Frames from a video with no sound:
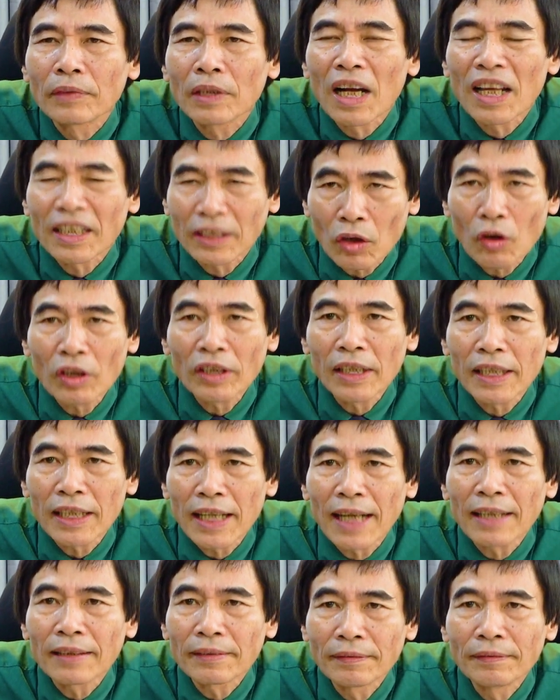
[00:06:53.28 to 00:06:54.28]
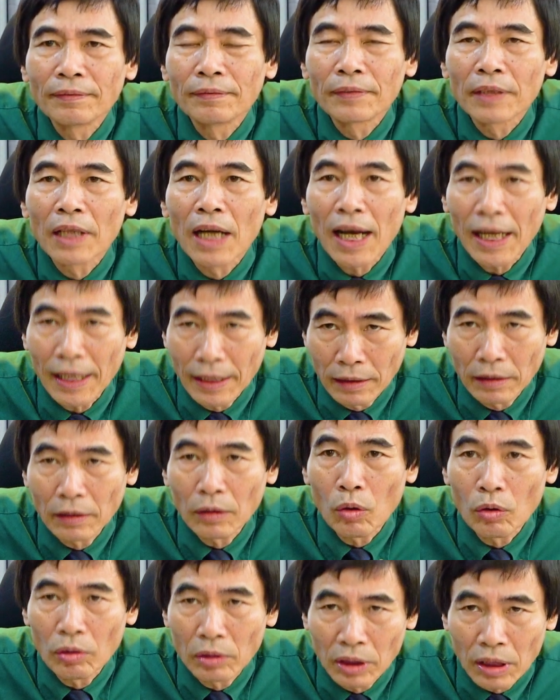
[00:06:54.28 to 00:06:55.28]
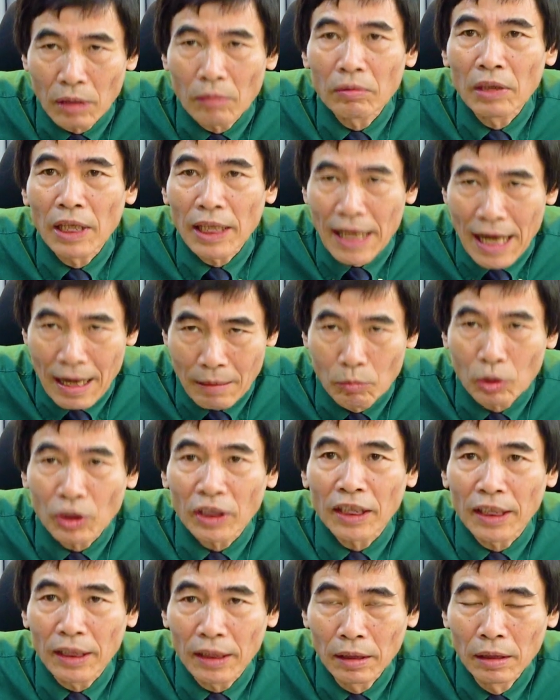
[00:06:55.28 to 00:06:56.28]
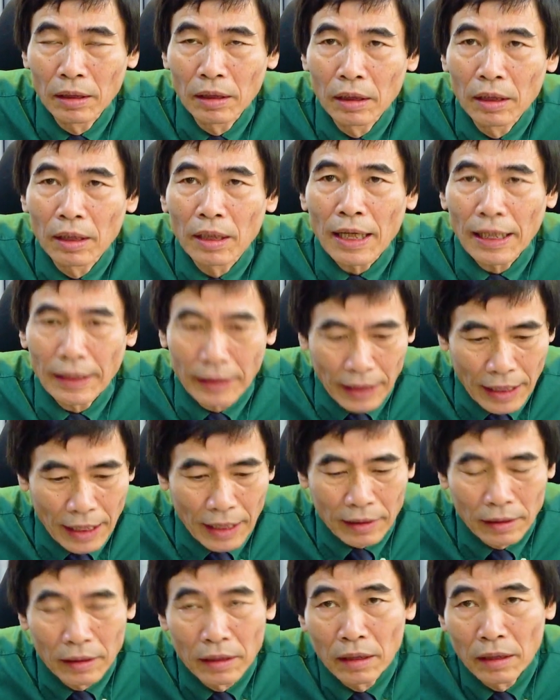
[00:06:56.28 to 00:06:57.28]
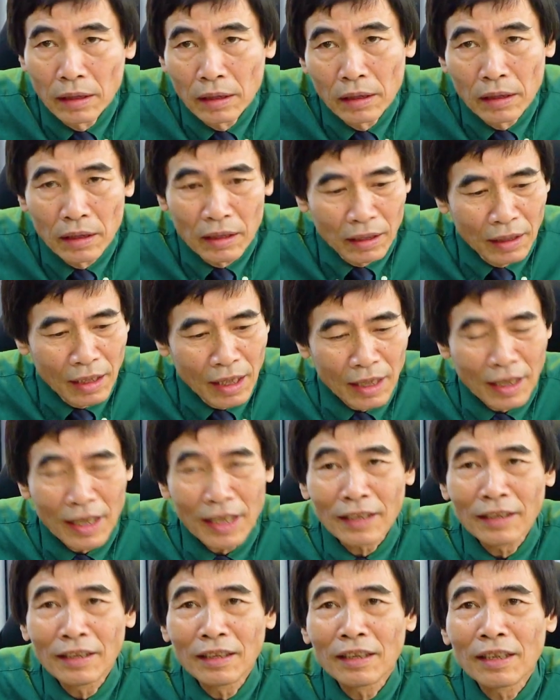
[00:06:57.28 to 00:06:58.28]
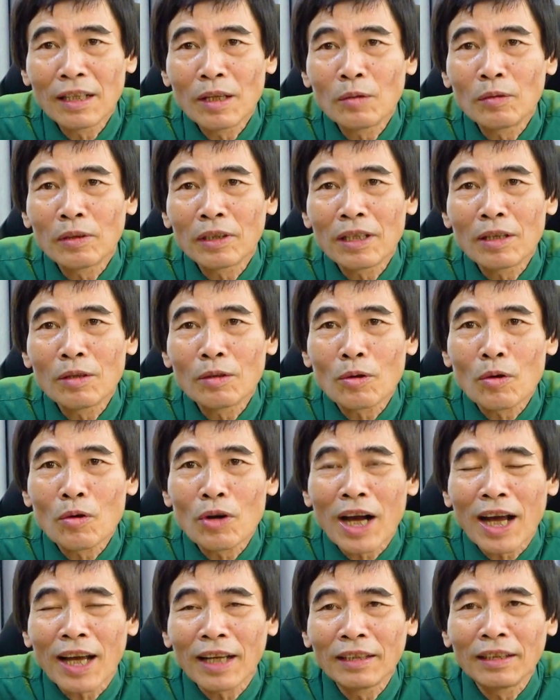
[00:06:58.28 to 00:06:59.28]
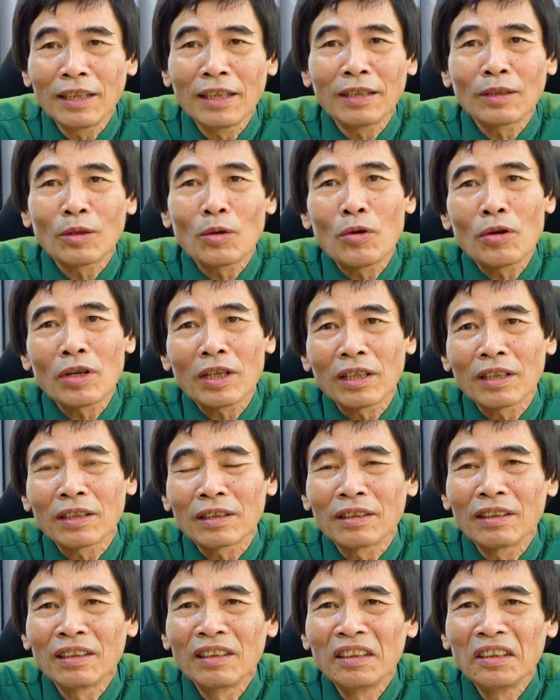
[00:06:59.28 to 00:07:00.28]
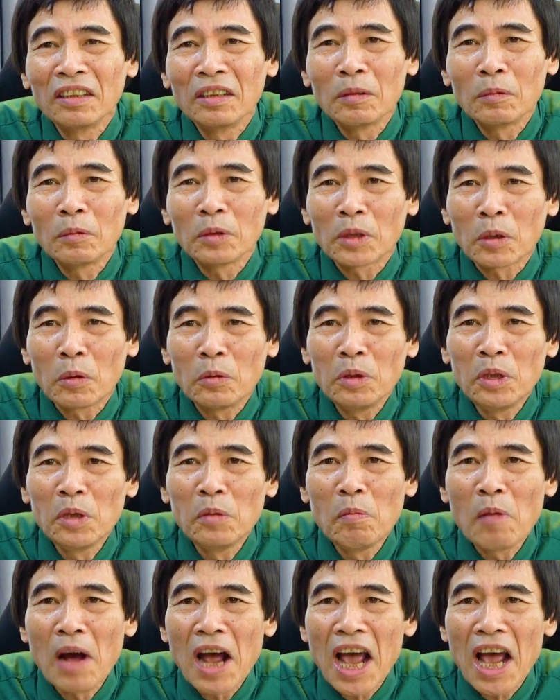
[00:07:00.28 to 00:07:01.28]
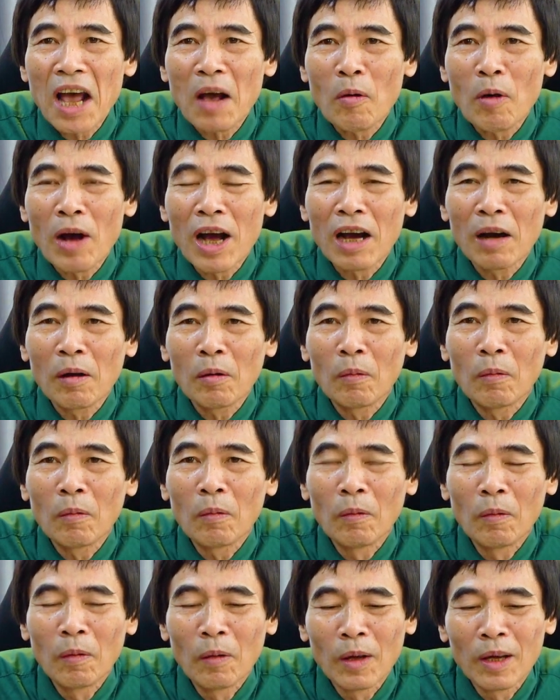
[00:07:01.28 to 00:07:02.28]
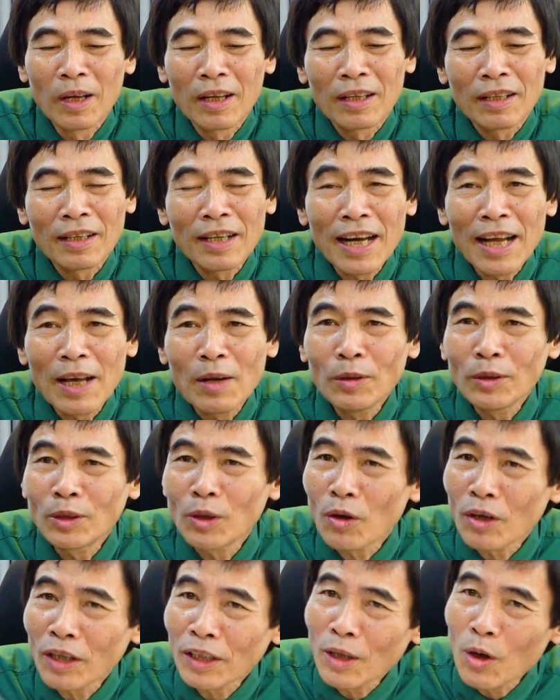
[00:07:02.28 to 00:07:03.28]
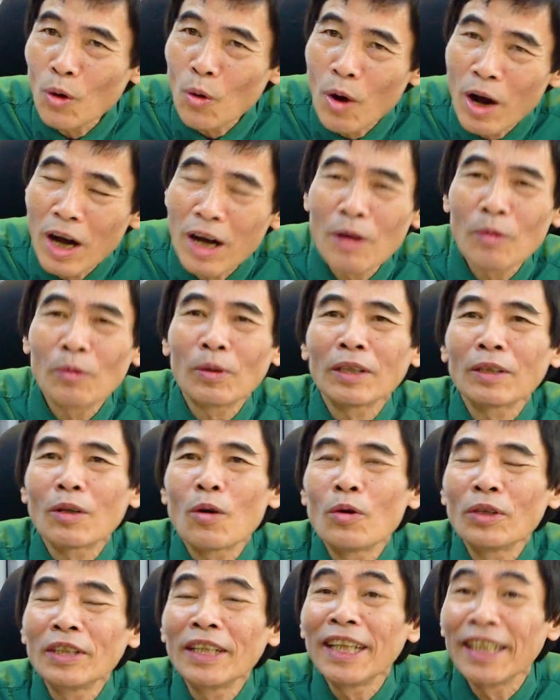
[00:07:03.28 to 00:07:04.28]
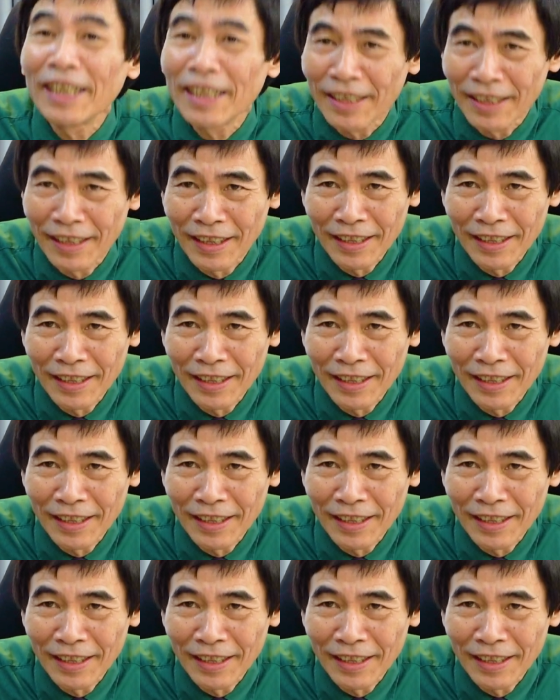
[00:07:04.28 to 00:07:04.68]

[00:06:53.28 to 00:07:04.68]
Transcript: để soi người khác hãy tôn trọng người khác một tí các anh chị ạ đằng này chưa đâu ở đâu cô gái nhìn cô kia xấu như ma hoa hậu nếu cho cái cô hoa hậu ấy cố nhìn ấy